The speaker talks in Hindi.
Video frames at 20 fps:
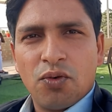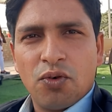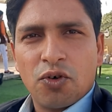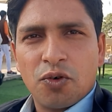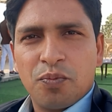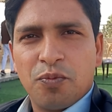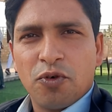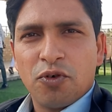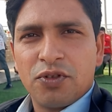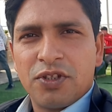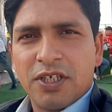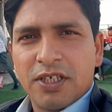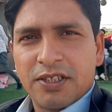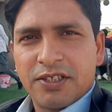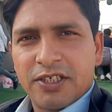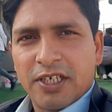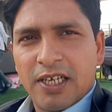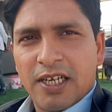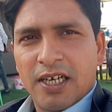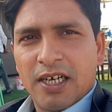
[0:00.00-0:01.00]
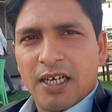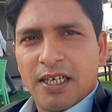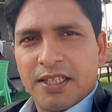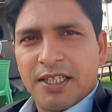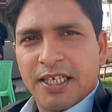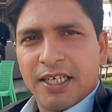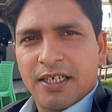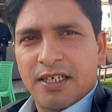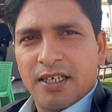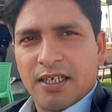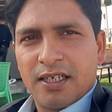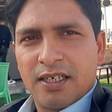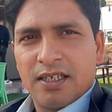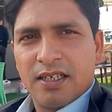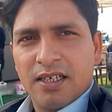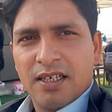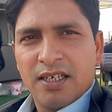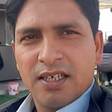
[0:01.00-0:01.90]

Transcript: और बहुत ही अच्छा लगा देखकर